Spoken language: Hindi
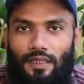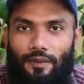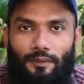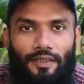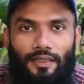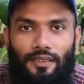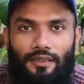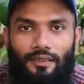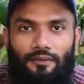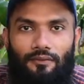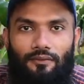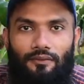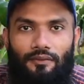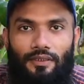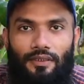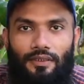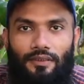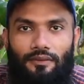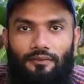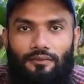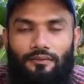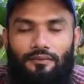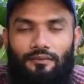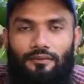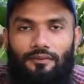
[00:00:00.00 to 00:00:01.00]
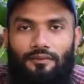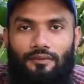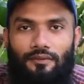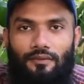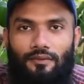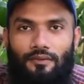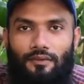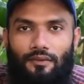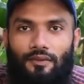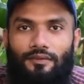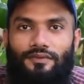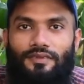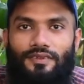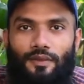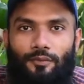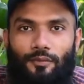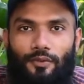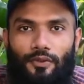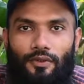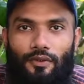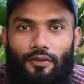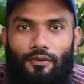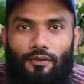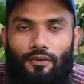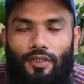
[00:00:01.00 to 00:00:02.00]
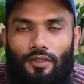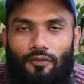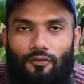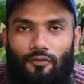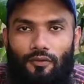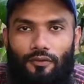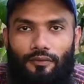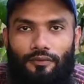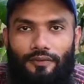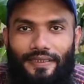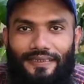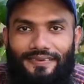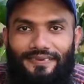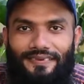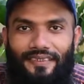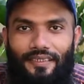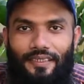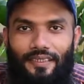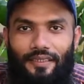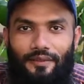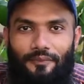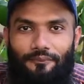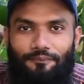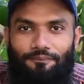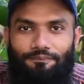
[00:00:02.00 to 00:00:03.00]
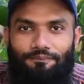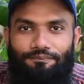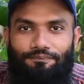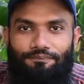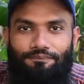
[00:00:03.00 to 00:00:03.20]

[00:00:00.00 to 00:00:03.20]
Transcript: कमाल नहीं हो गया कौन सा पौधा होगा वो गैस करें